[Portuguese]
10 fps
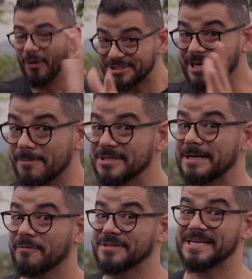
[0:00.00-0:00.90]
Hoje eu quero
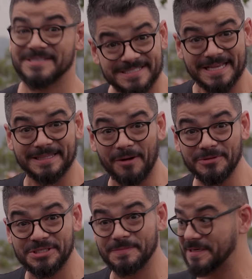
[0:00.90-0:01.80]
mostrar para vocês a central
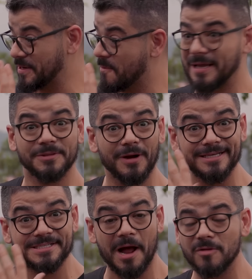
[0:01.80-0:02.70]
multimídia com
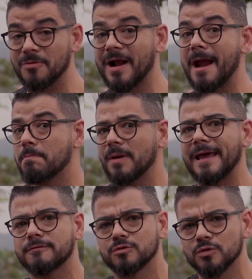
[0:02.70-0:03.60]
Android Auto,
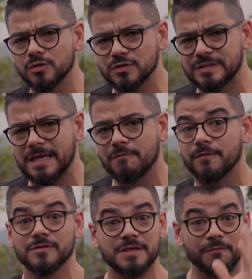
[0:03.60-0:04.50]
CarPlay, tudo sem
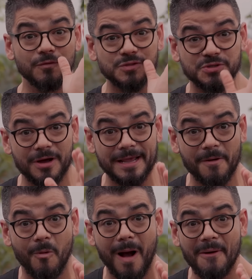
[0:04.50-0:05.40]
fios que funciona
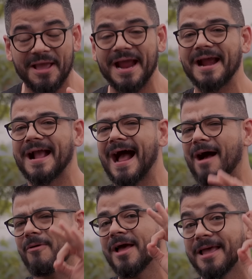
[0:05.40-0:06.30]
em qualquer
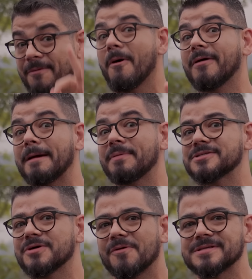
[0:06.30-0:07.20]
carro e qualquer
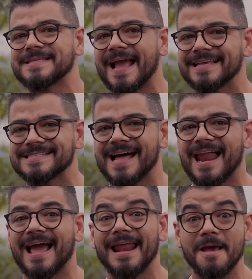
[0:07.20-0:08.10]
pessoa consegue
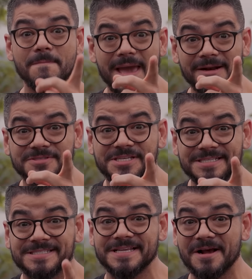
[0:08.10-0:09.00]
instalar ela em menos
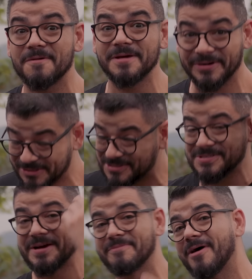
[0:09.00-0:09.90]
de 5
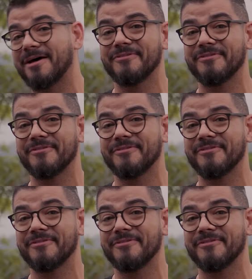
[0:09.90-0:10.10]
minutos. Bora